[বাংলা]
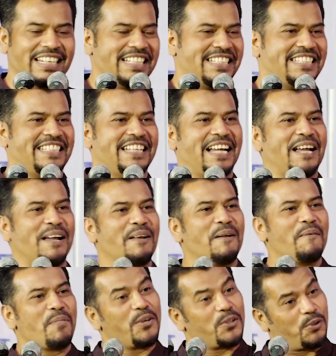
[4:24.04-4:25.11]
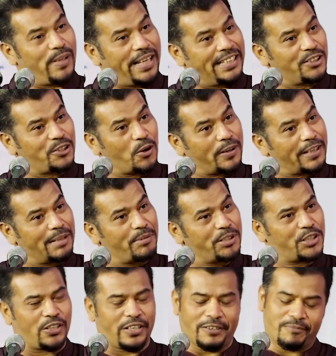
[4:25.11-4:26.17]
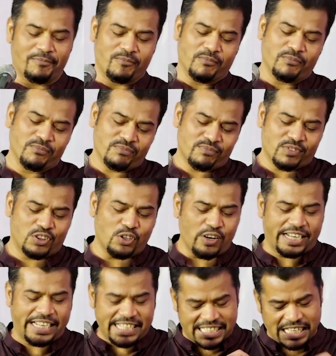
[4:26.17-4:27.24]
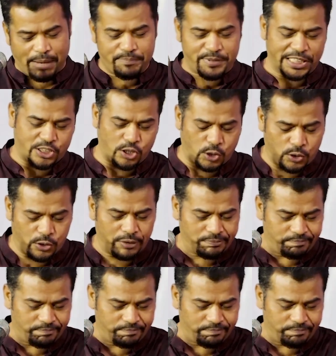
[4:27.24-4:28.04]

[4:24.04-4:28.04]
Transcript: আচ্ছা শুনেন তর্কের বিষয় তর্কের সাবজেক্ট হলো